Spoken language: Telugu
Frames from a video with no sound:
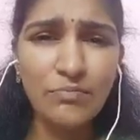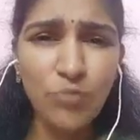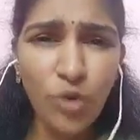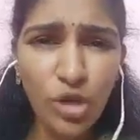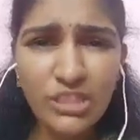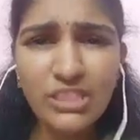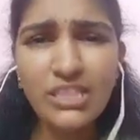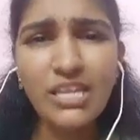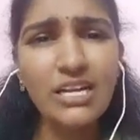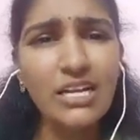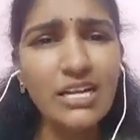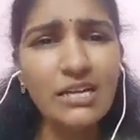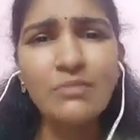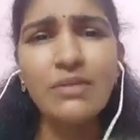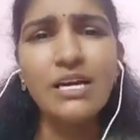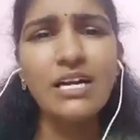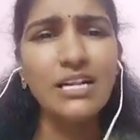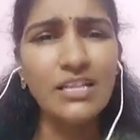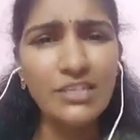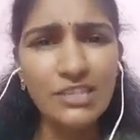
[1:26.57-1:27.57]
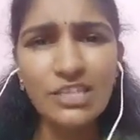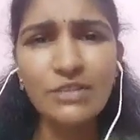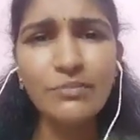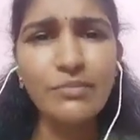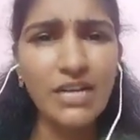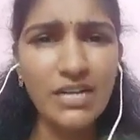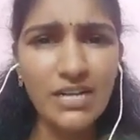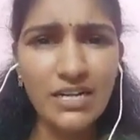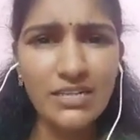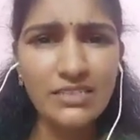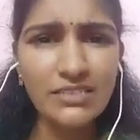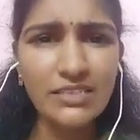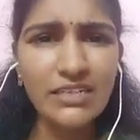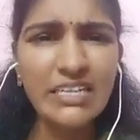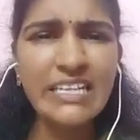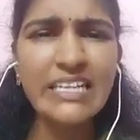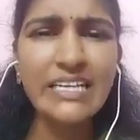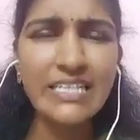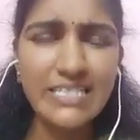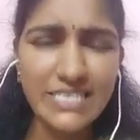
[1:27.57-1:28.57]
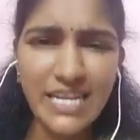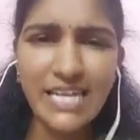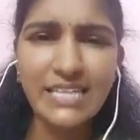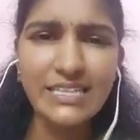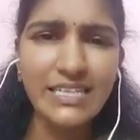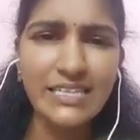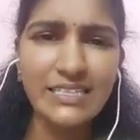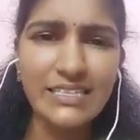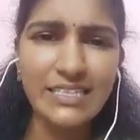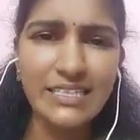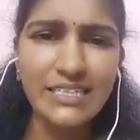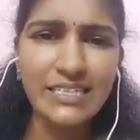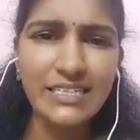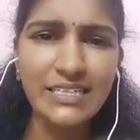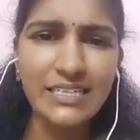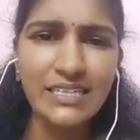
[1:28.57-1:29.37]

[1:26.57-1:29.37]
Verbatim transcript: పొంతం లేని మాటలు ఎందుకు మాట్లాడతారు నీకు చేత అయితే